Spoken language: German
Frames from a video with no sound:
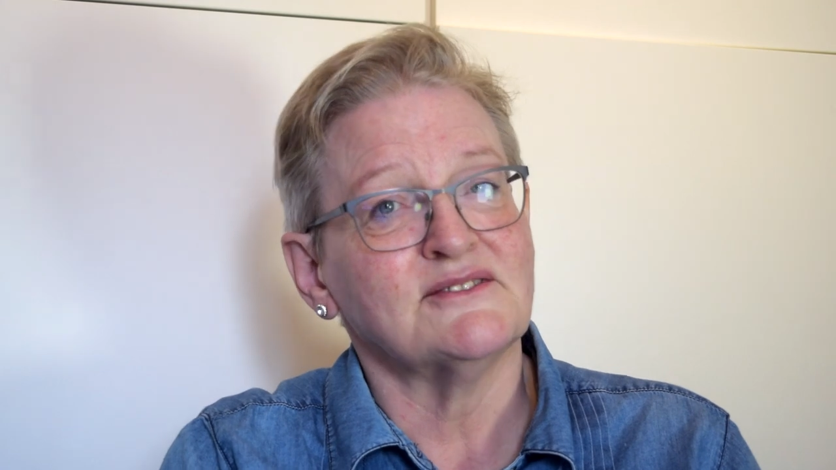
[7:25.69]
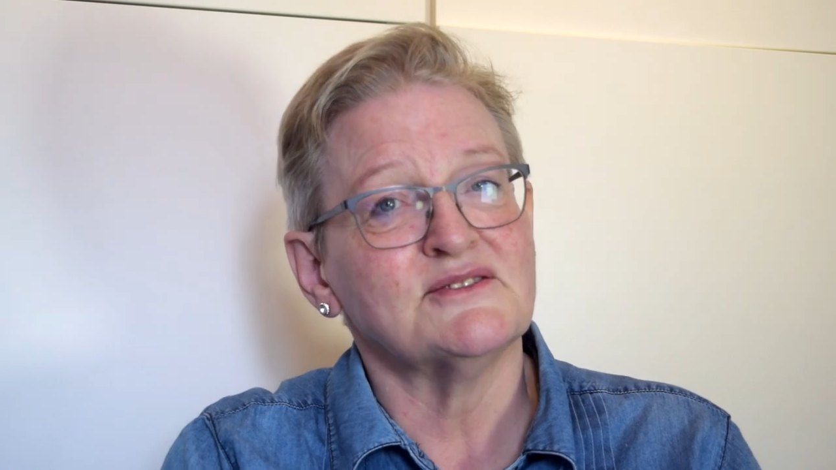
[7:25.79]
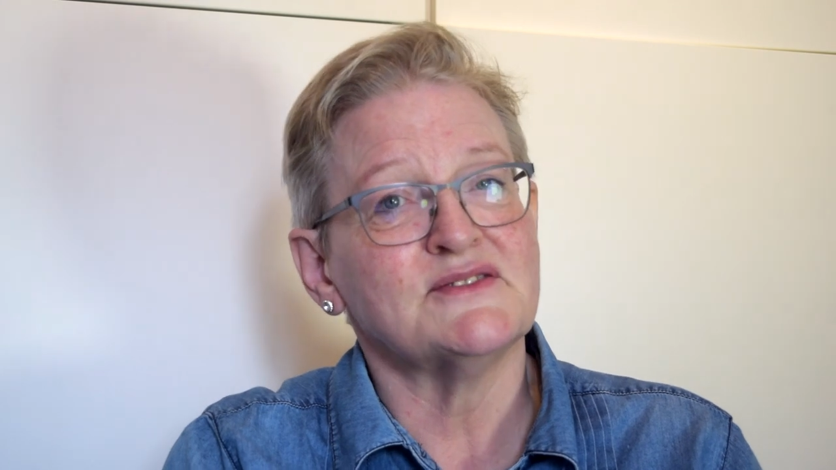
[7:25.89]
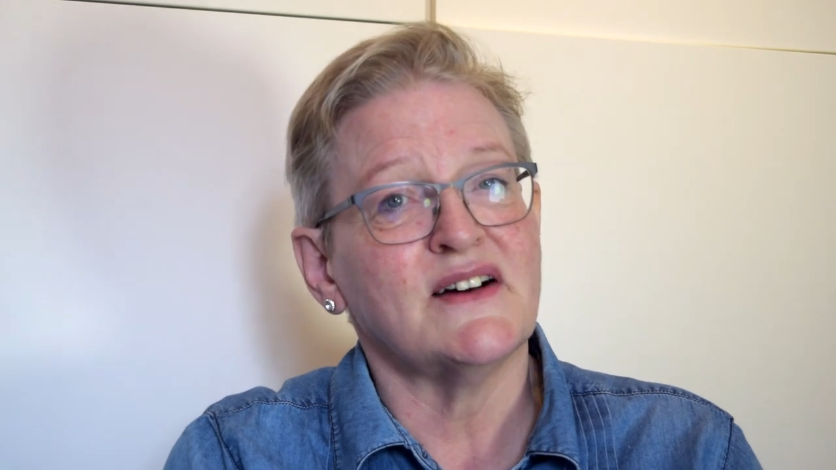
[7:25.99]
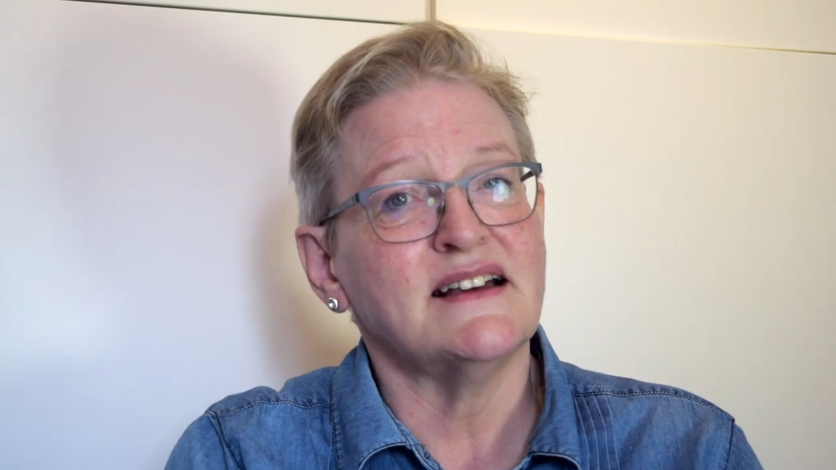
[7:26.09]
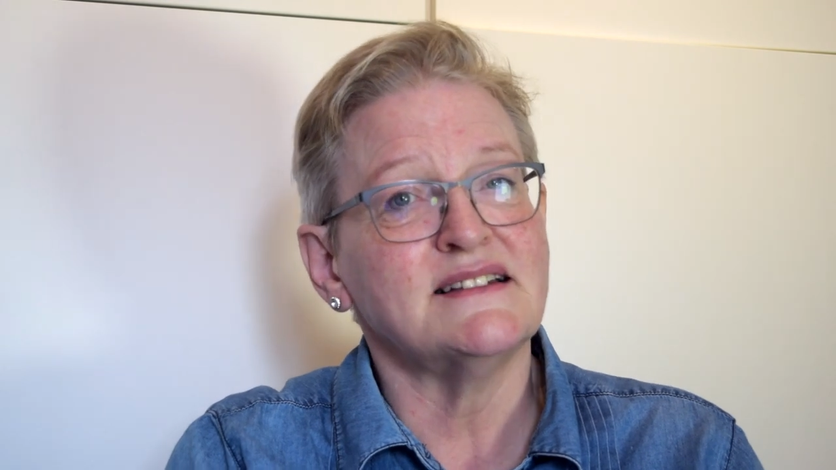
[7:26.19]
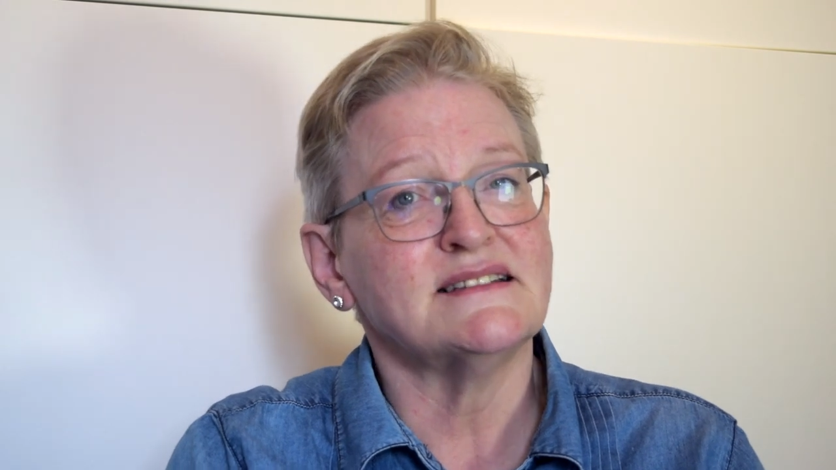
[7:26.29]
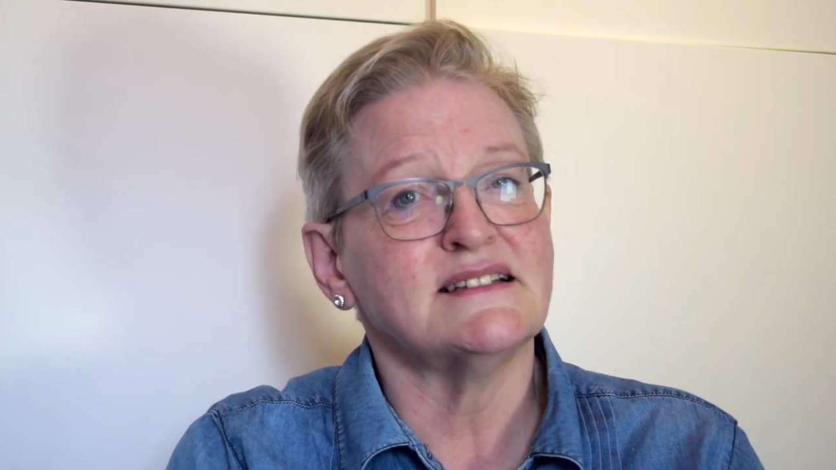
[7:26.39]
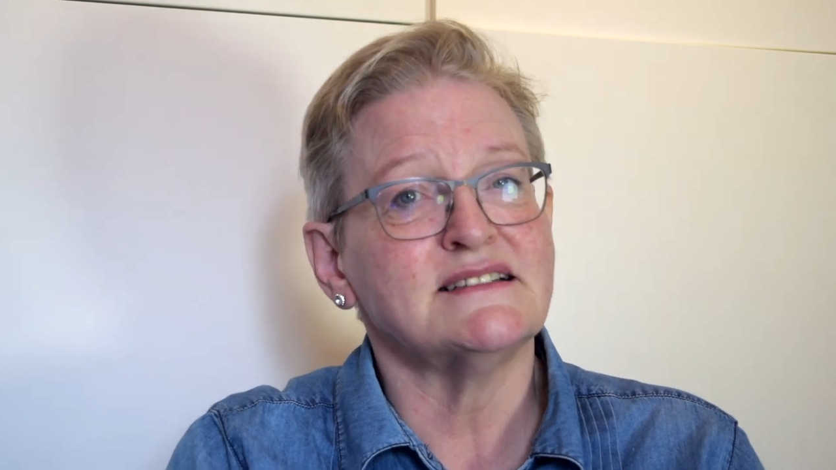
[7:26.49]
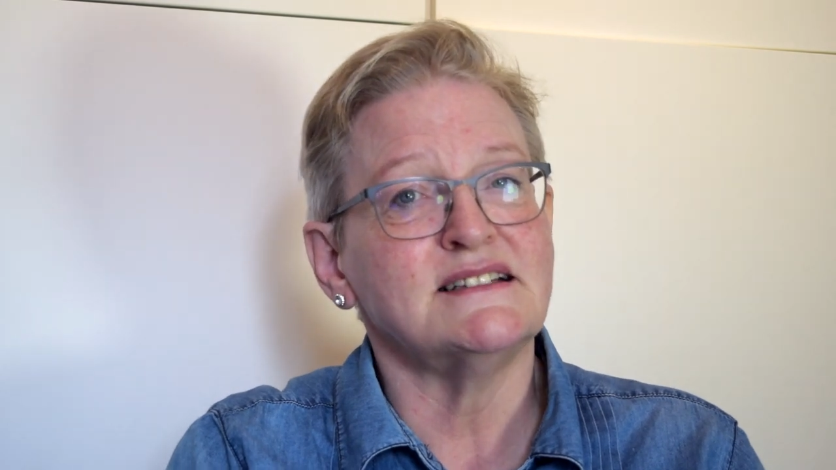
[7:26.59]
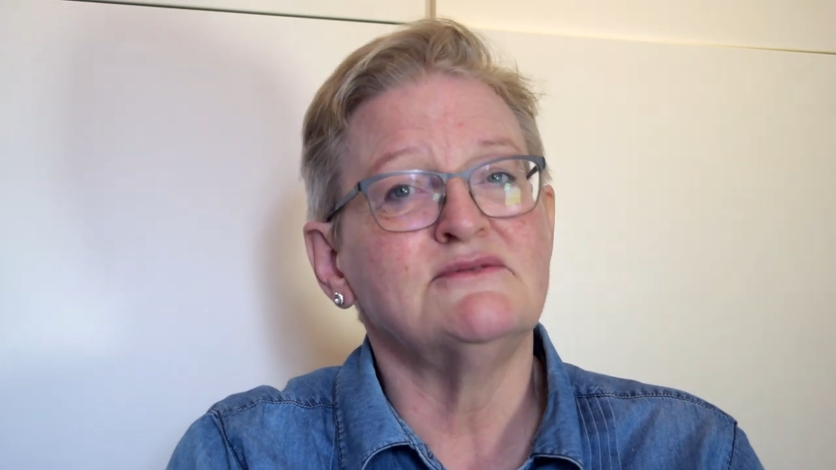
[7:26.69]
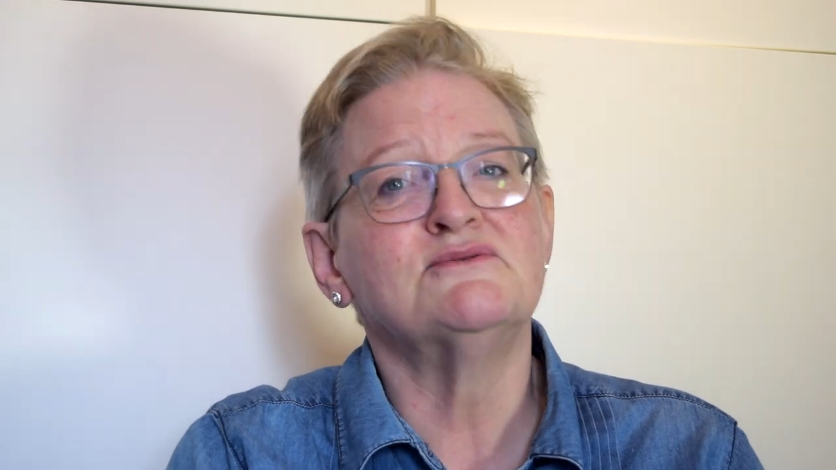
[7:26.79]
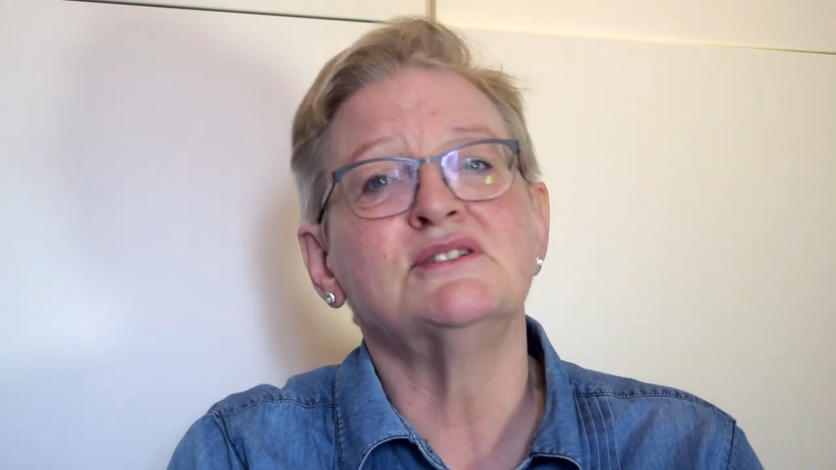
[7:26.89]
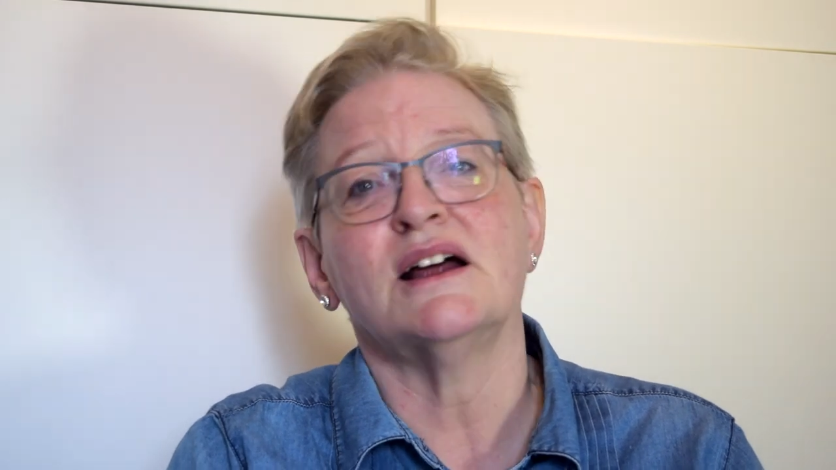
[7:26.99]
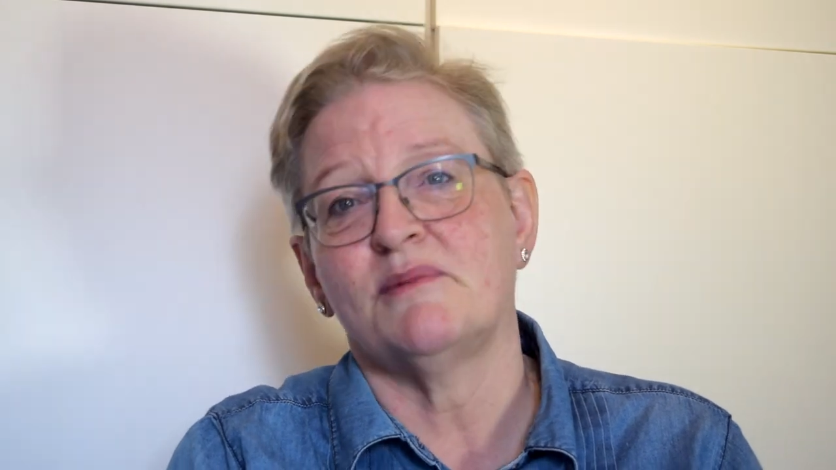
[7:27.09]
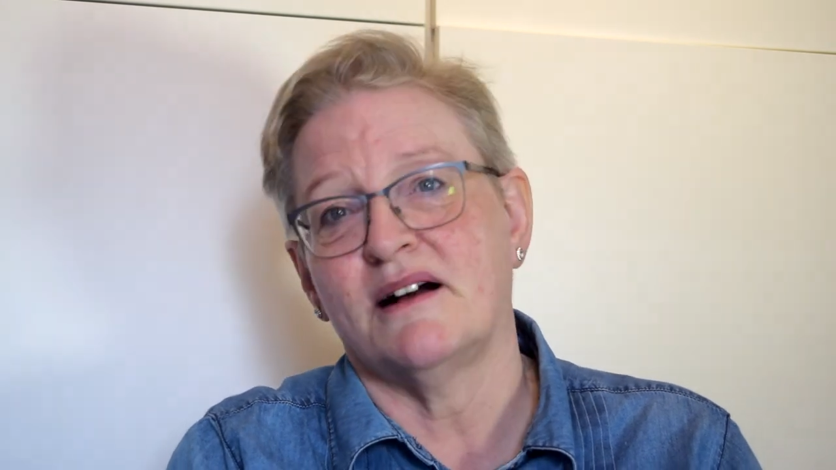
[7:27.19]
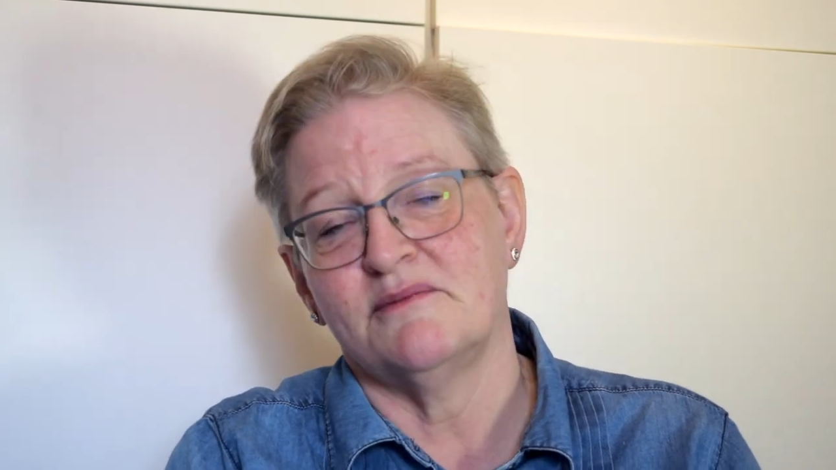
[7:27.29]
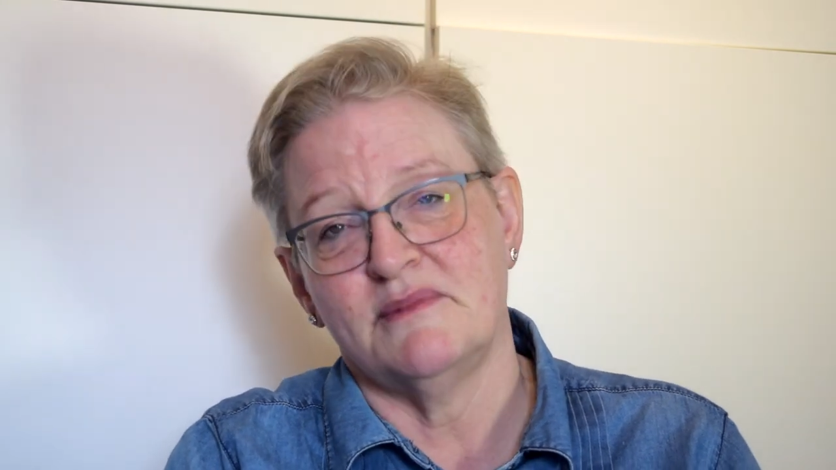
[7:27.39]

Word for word: Und zwar ist das die wunderbare